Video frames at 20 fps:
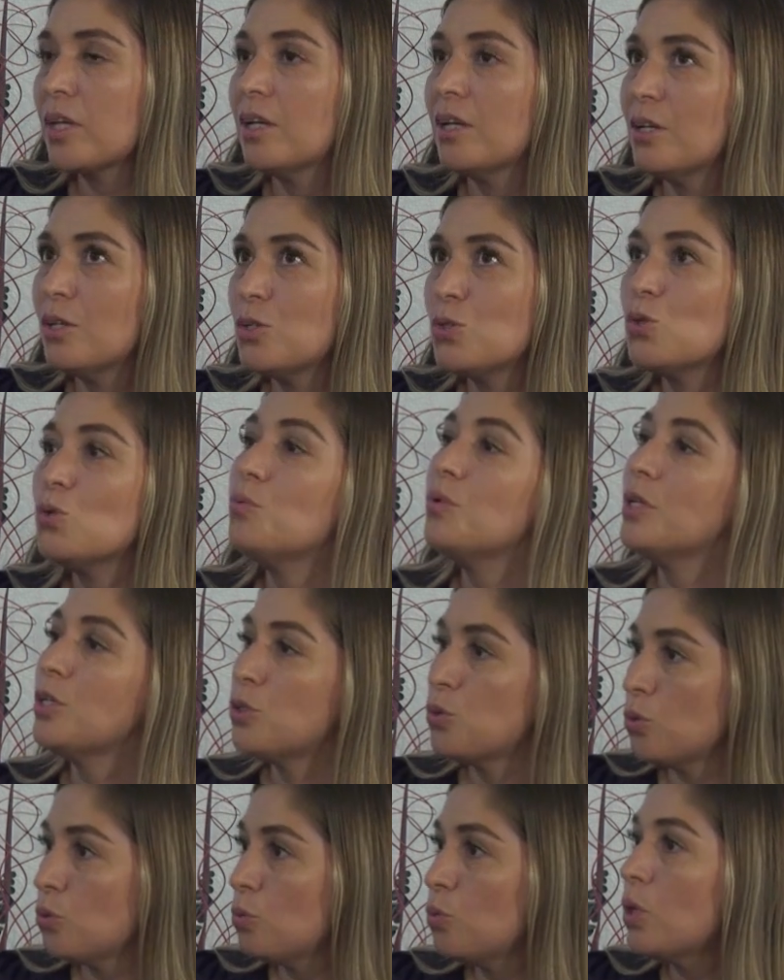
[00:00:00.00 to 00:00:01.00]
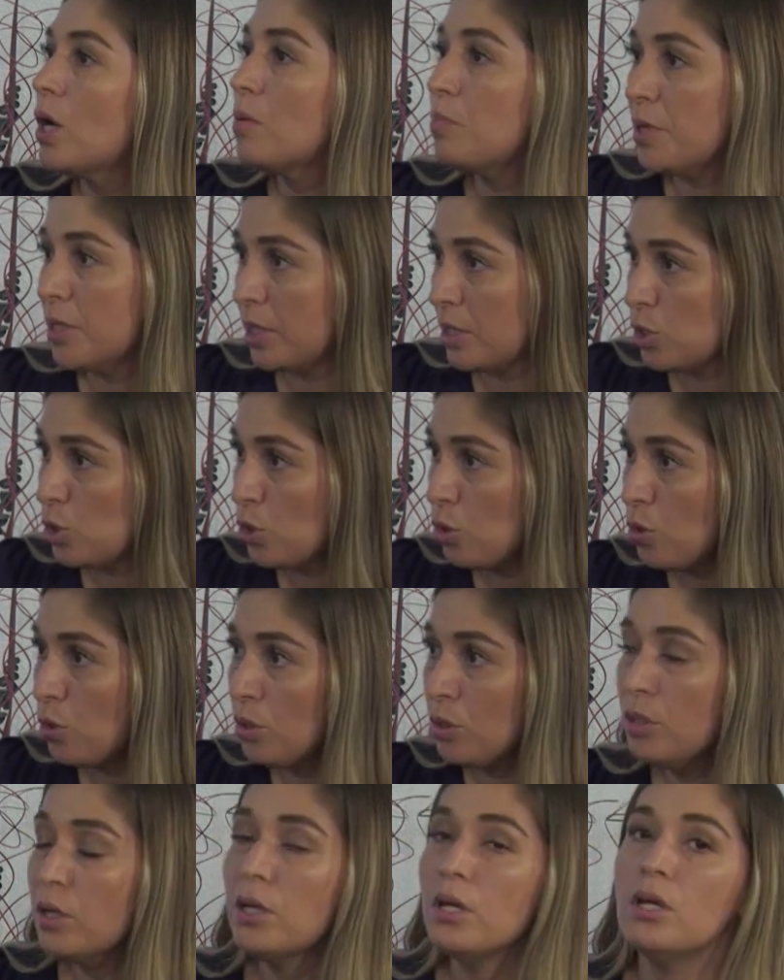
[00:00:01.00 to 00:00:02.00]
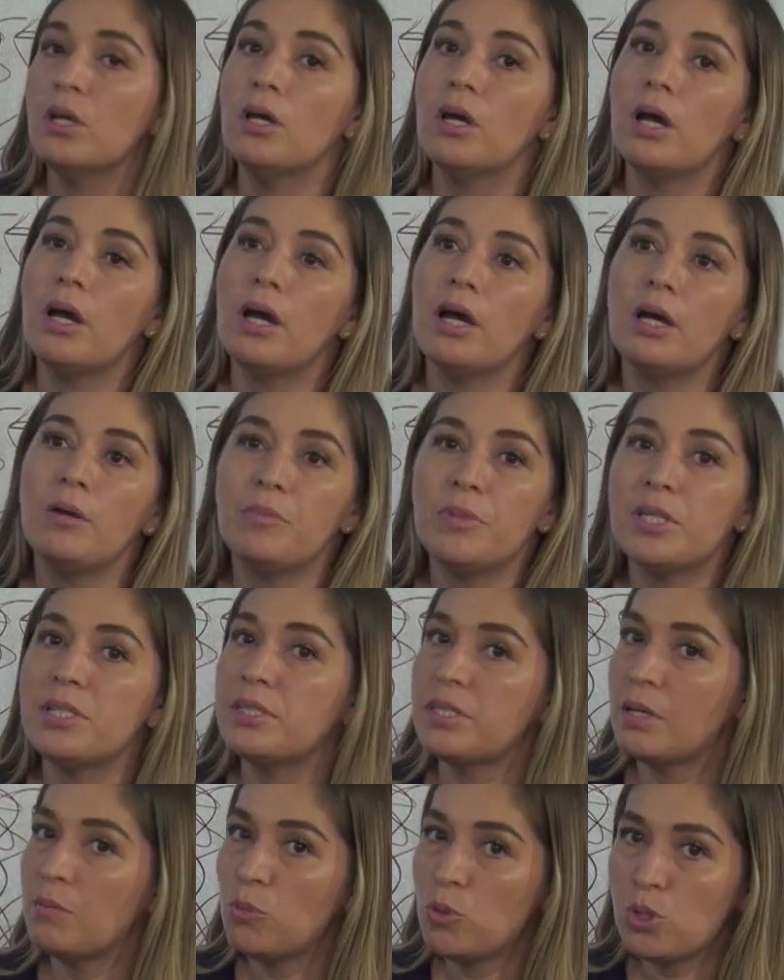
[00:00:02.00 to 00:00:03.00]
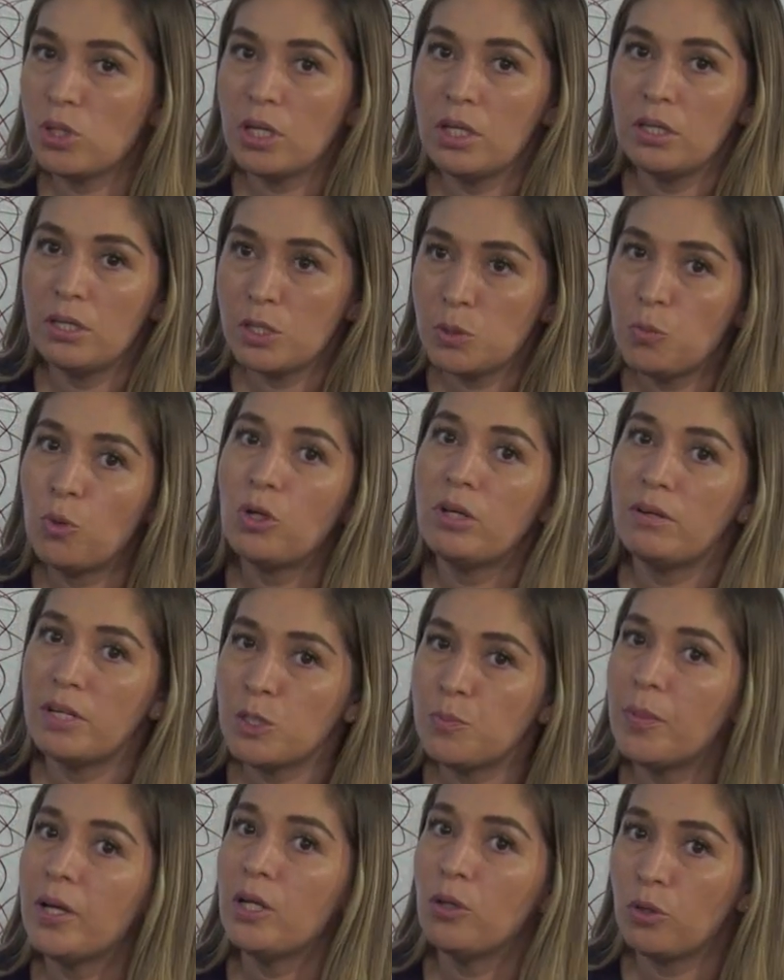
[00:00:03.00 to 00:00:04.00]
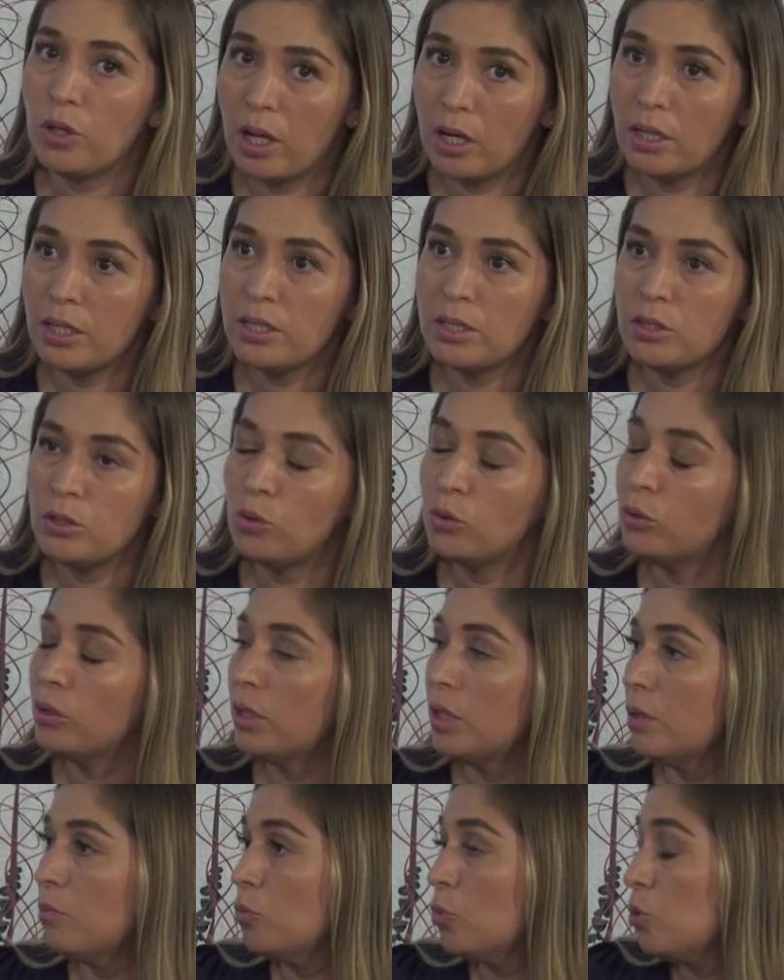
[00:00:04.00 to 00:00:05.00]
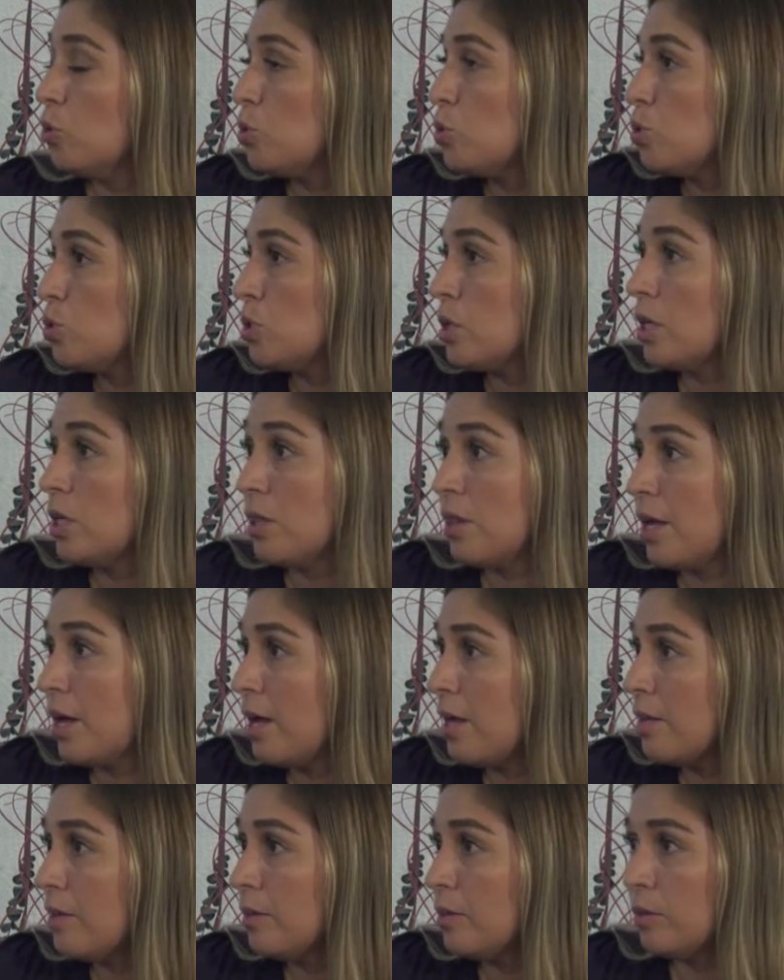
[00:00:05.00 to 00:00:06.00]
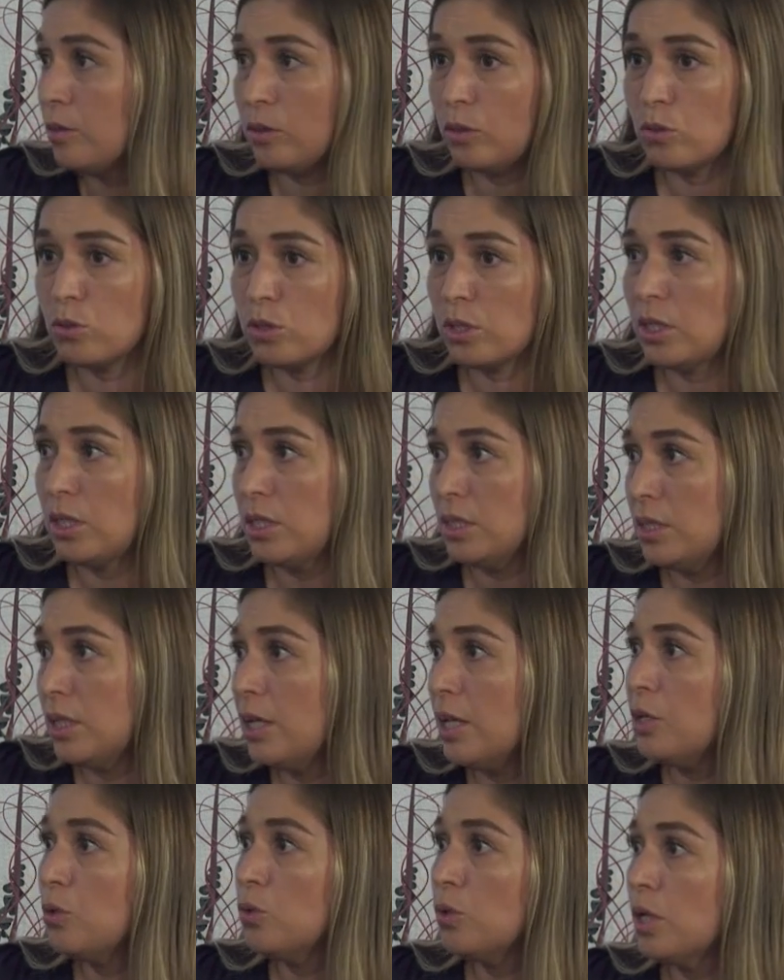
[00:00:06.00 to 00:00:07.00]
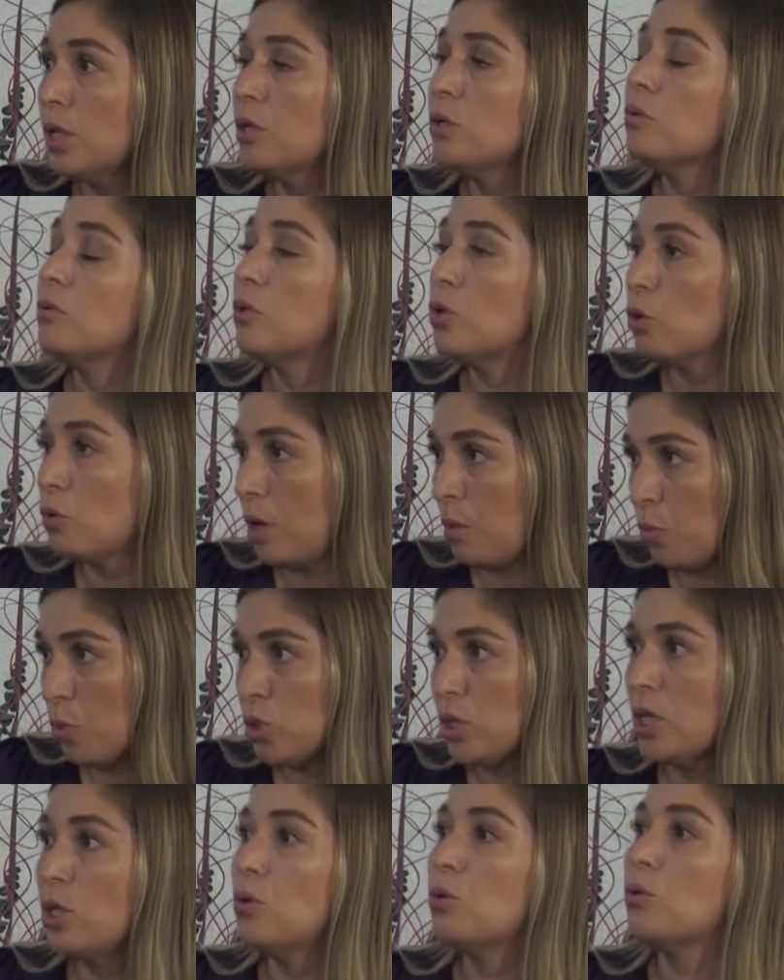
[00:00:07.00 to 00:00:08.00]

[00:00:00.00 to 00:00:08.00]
aplicar. subir su, aplicación. A y estamos ahí disponibles para ayudarles. No tenemos edad de los que necesitan ayuda, oh, lo vamos a